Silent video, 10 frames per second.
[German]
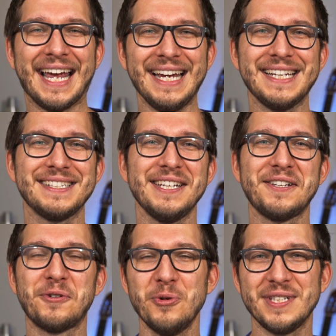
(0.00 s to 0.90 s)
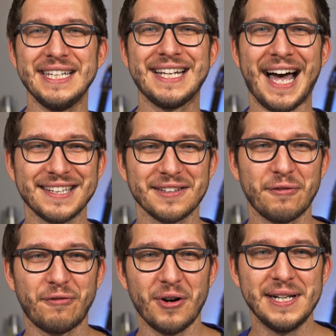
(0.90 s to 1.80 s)
richtig gut die Kasse
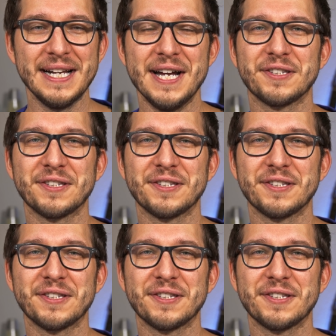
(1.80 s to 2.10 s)
voll.